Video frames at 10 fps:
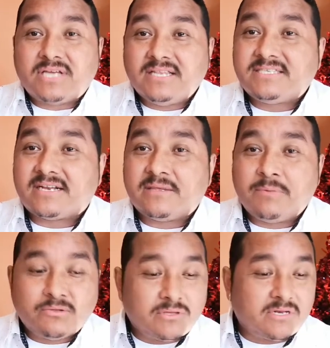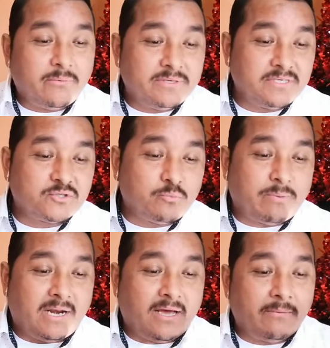el discernimiento a través de su
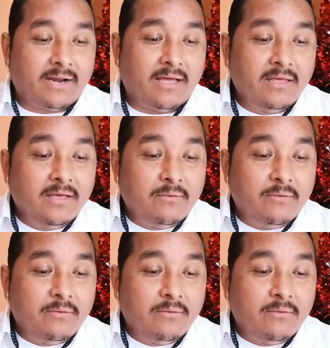palabra.